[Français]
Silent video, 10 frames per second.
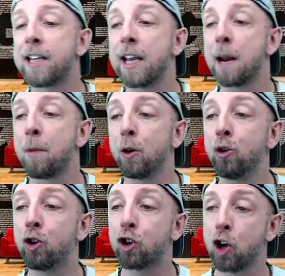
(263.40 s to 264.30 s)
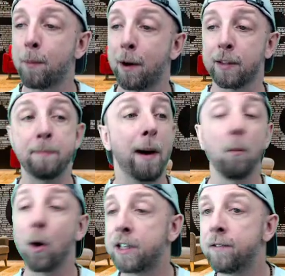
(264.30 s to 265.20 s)
a également une shop. Alors, c'est pas
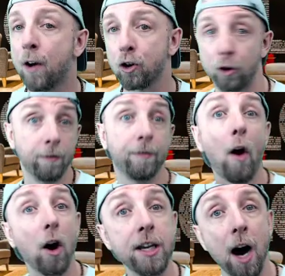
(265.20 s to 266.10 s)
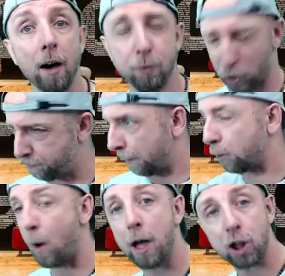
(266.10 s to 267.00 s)
moi qui vends, je ne vends rien, parce que j'ai pas le
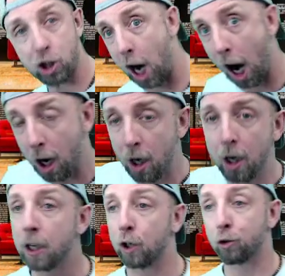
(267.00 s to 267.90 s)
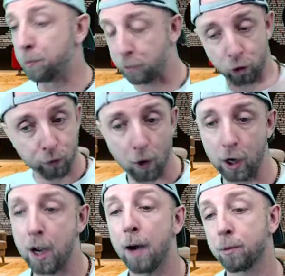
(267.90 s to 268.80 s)
droit déjà. Et ensuite, parce que je vends
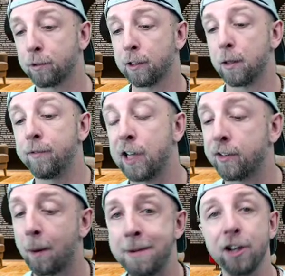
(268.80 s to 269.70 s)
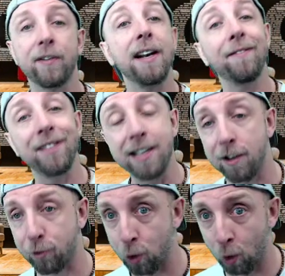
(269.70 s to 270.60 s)
rien, comme ça, ça évite les emmerdes, je fais de
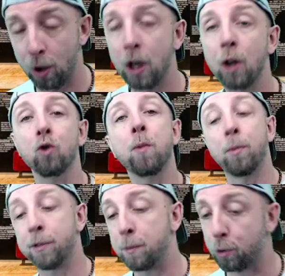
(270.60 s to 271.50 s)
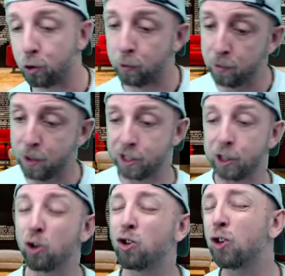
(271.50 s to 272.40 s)
l'affiliation. Donc, je propose des produits, vous pouvez acheter
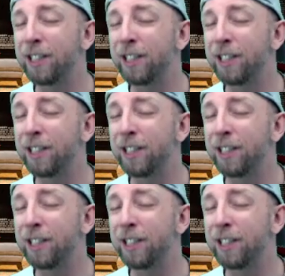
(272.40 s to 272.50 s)
des jolis